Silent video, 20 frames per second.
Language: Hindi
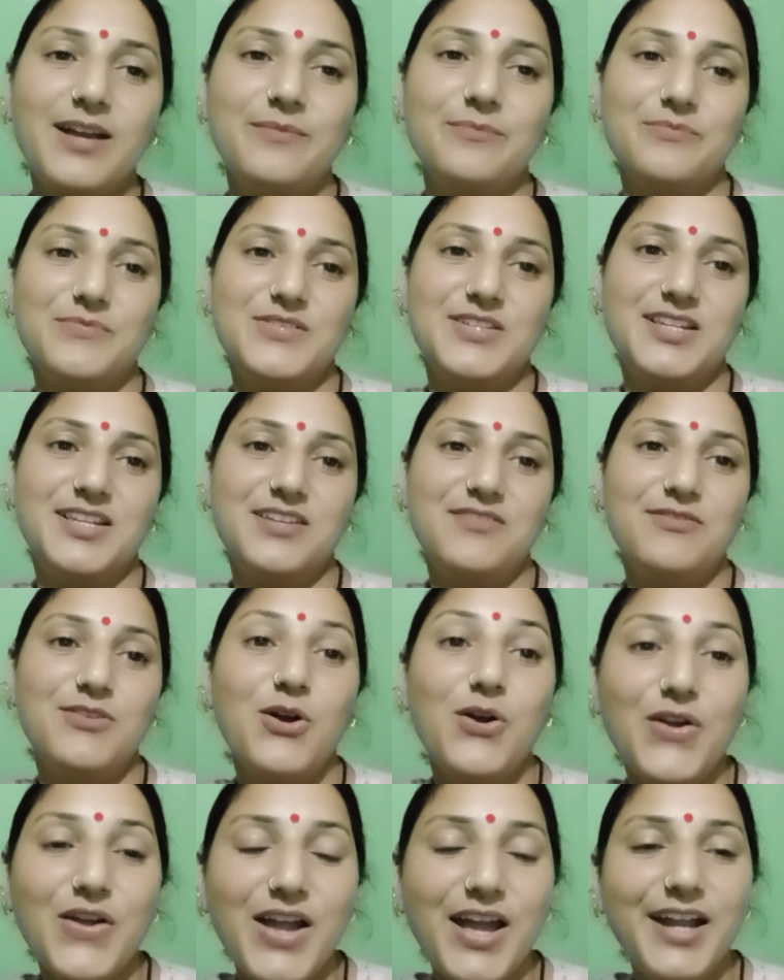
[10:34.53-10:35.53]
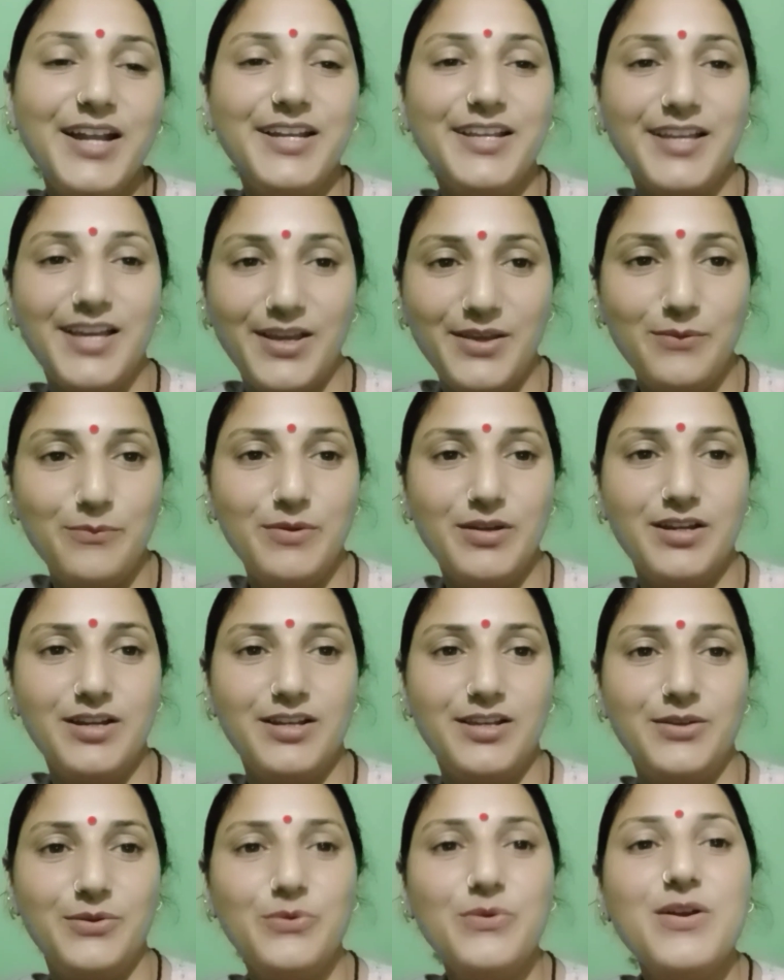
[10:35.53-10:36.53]
चलिए ब्लॉग का एंड यहीं पे
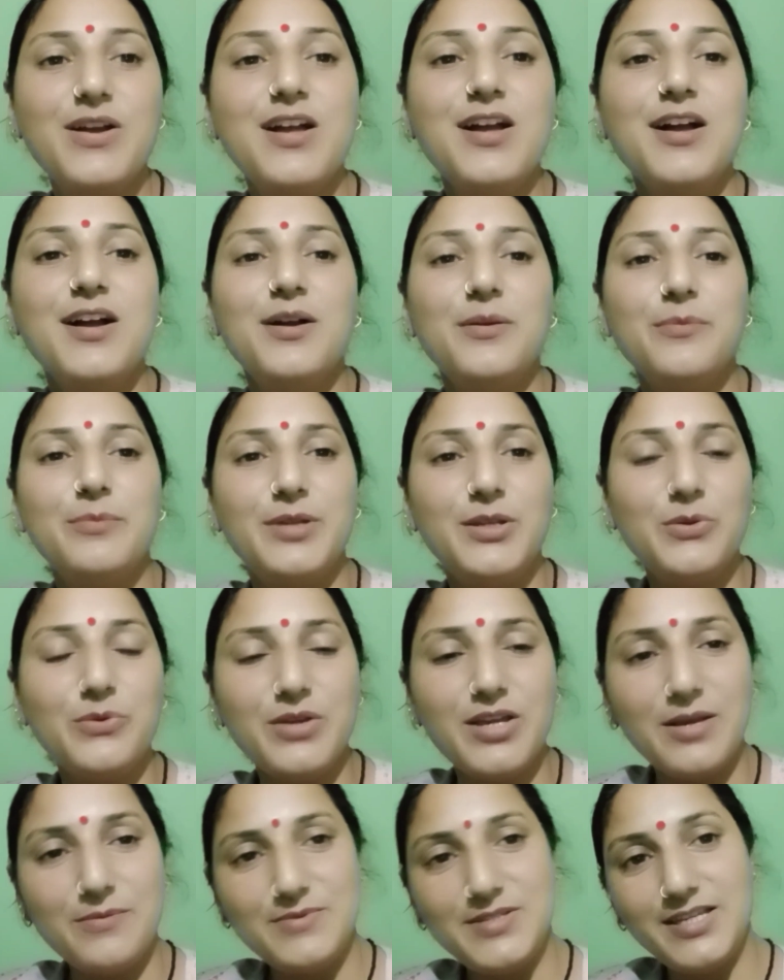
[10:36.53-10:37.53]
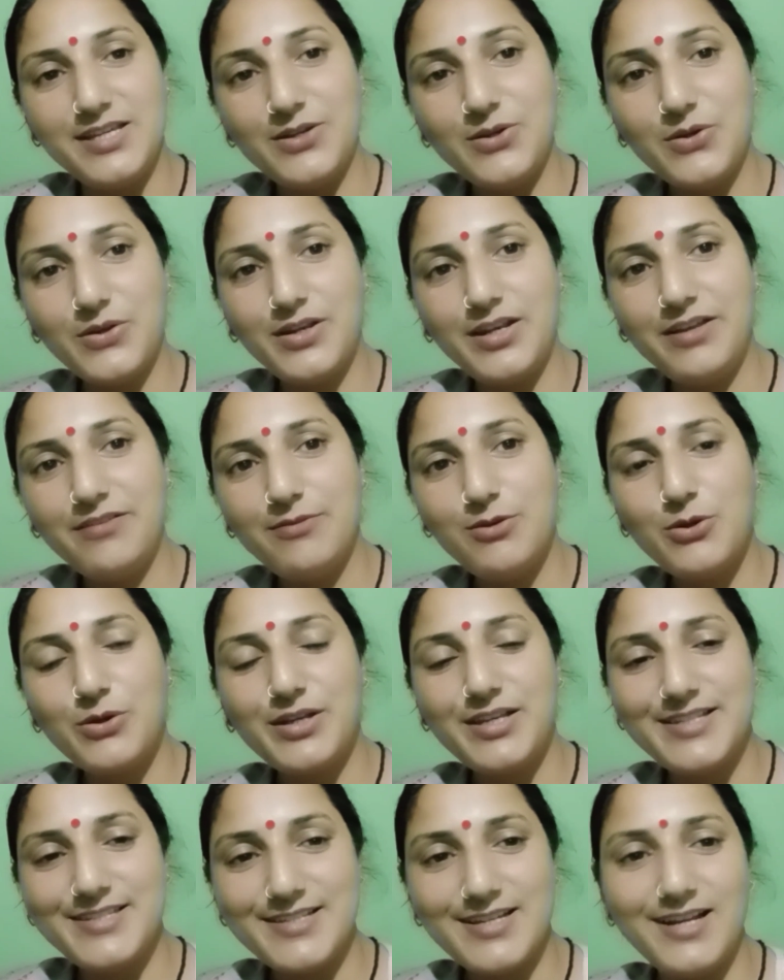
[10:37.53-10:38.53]
कर रही हूँ मिलूँगी आपसे एक और नए
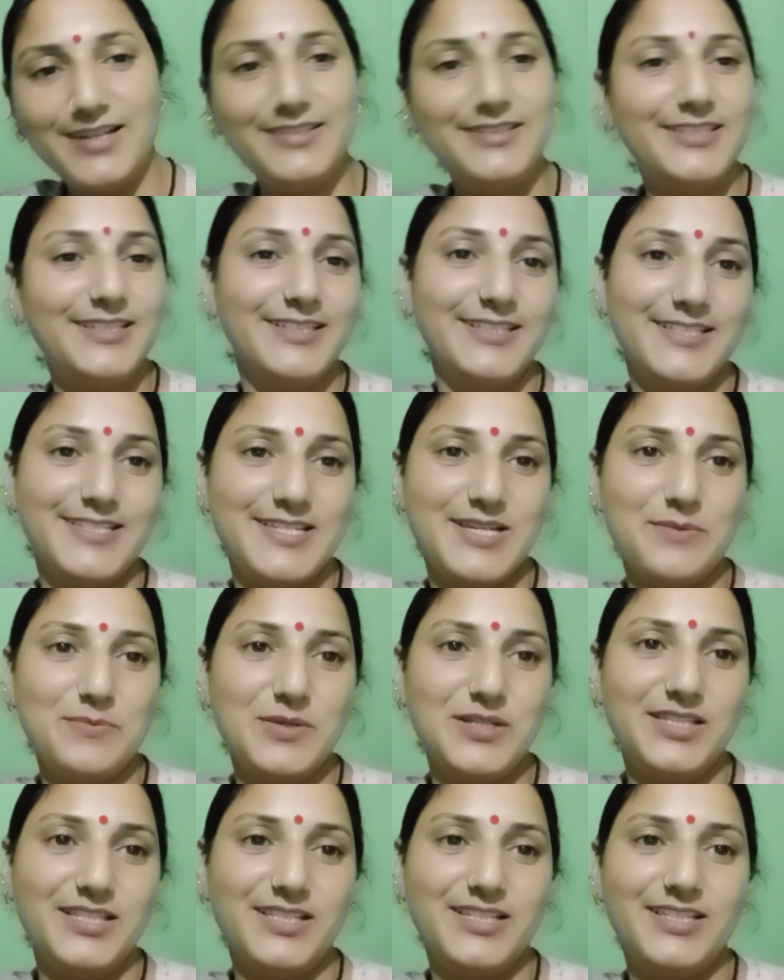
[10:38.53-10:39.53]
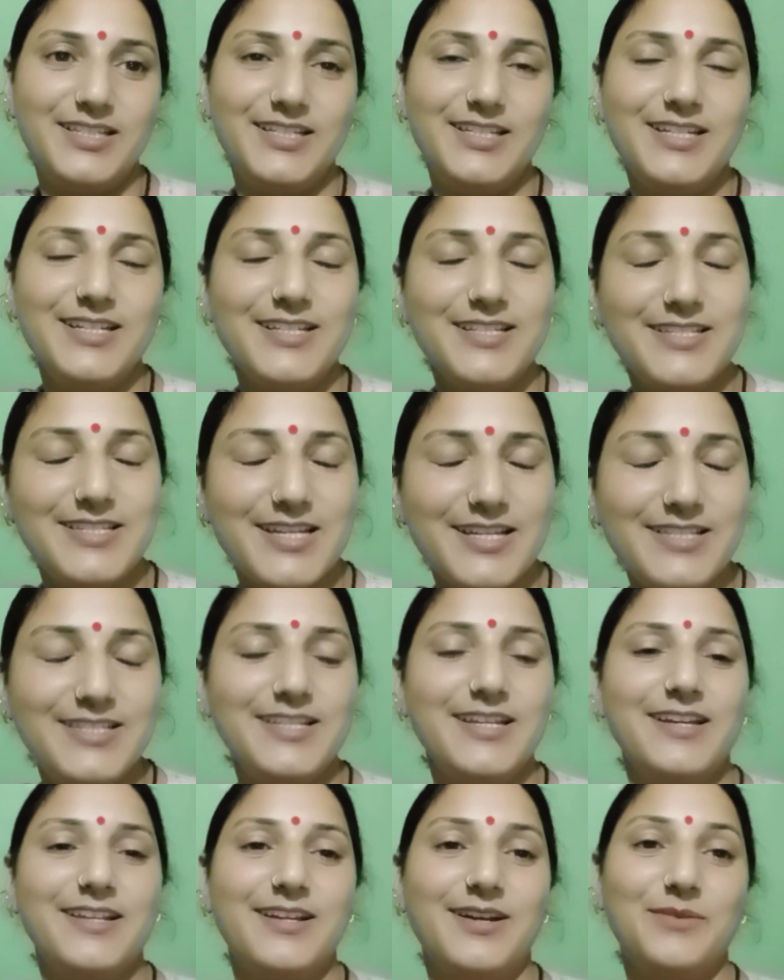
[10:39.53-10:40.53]
ब्लॉग के साथ जय माता दी जय
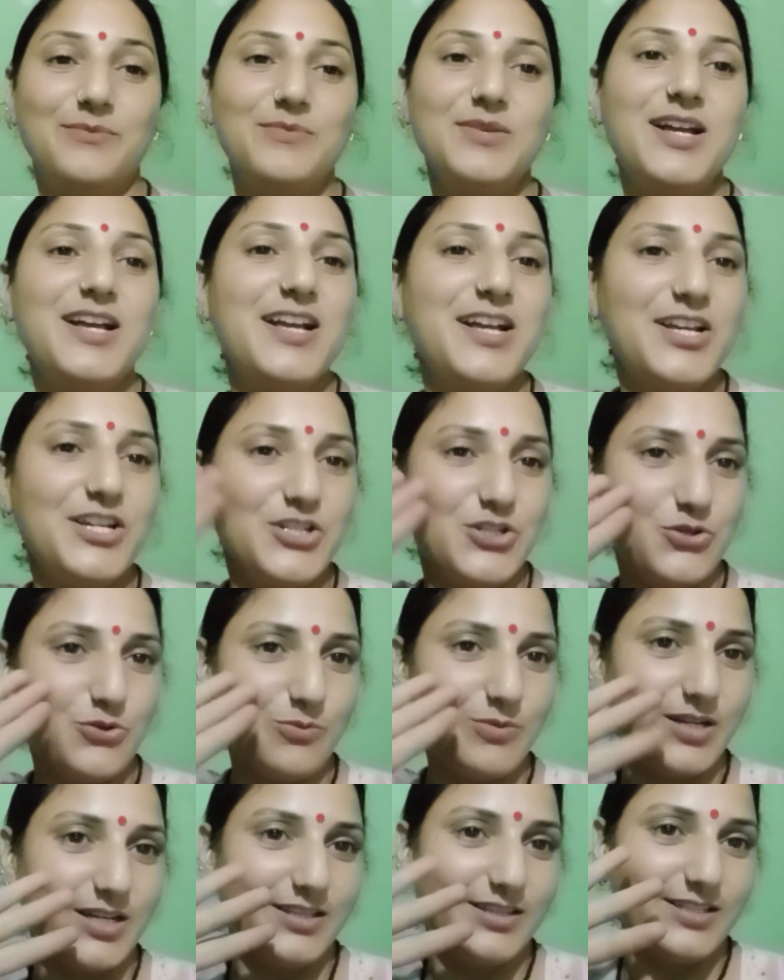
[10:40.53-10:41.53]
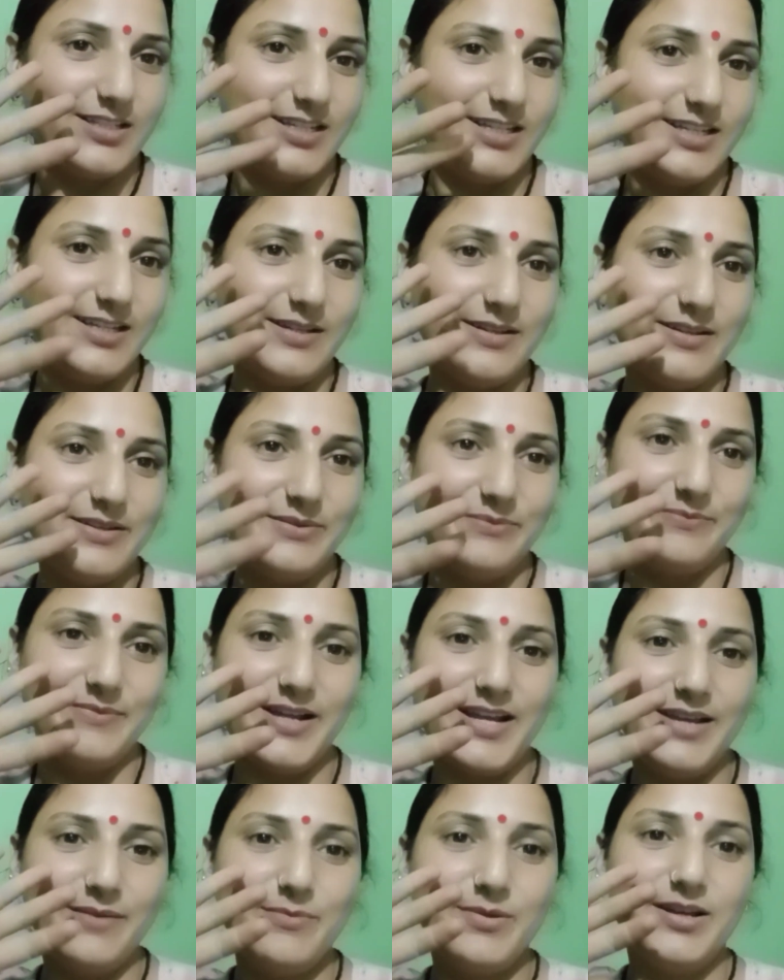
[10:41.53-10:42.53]
सिया राम शुभरात्रि
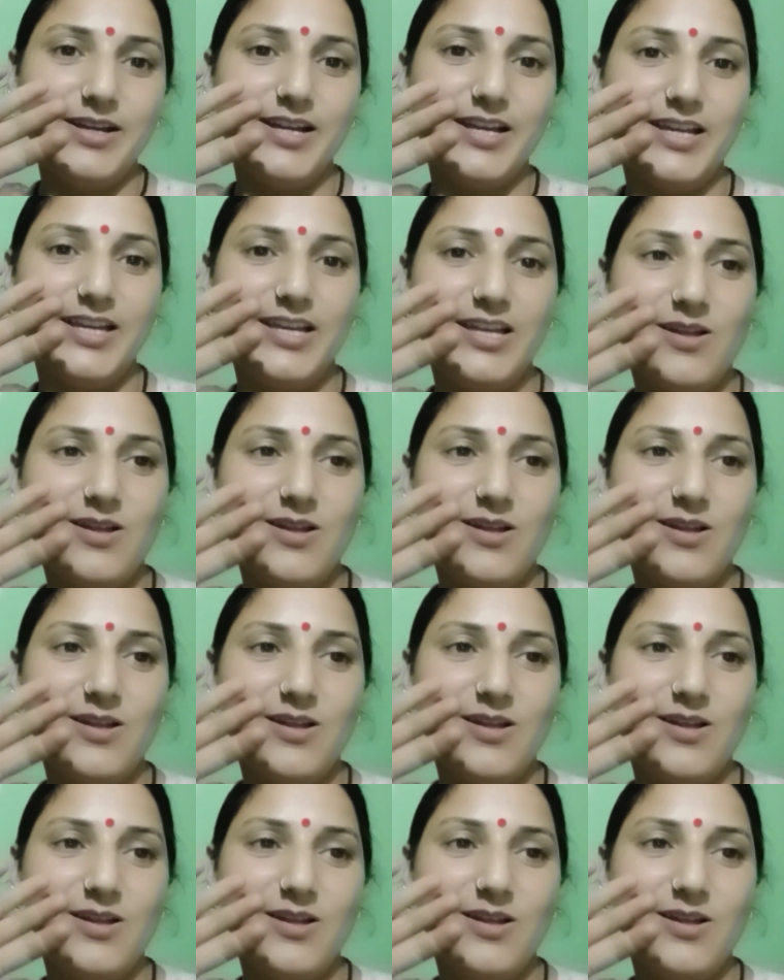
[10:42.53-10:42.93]
बाय बाय